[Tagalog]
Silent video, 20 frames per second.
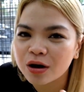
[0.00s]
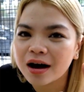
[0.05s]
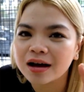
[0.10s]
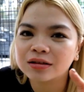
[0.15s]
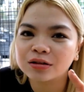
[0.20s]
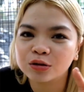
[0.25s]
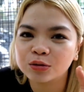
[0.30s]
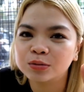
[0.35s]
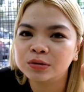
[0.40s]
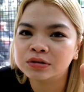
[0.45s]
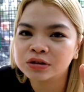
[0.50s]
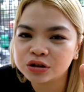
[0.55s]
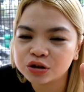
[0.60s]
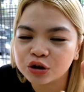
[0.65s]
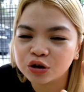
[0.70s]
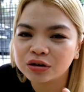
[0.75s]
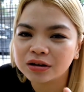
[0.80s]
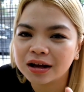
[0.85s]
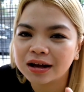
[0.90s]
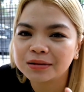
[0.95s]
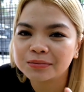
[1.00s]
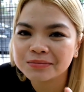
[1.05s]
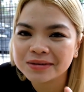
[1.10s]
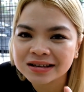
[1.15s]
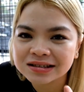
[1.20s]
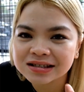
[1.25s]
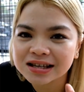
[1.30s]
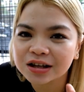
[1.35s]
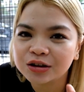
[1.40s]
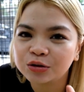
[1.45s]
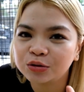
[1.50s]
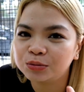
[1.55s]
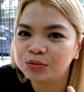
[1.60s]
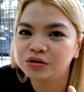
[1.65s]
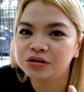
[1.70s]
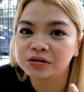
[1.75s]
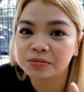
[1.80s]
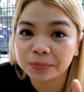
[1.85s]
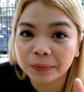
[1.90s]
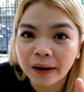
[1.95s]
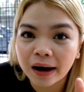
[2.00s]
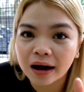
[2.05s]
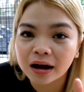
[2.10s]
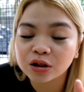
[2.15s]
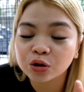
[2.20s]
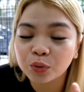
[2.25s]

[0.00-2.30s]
at ubus yun. At minsan ubus pa.